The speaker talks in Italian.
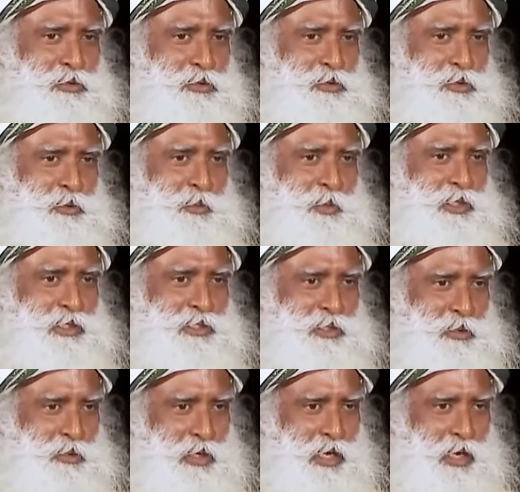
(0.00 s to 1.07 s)
sai quando
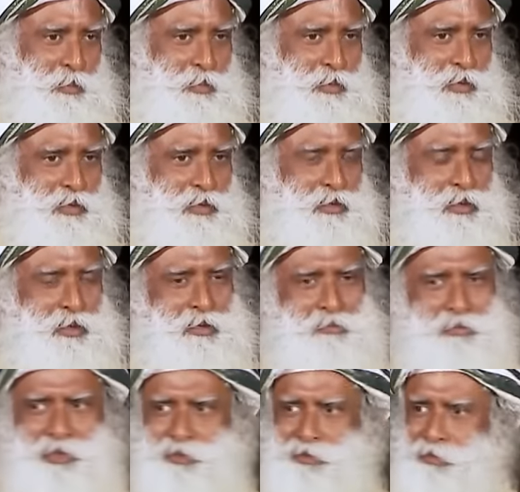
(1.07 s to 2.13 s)
succederà,
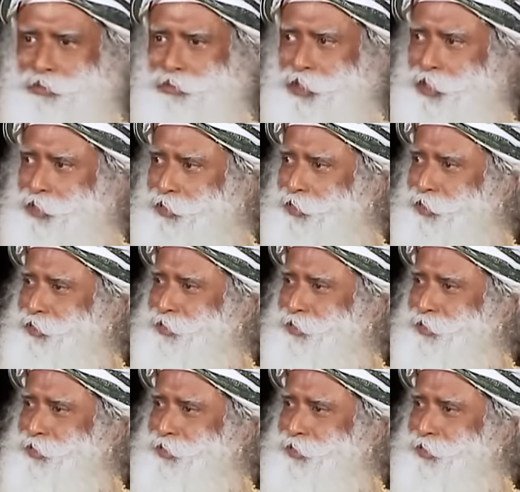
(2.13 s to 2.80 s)
ma va bene.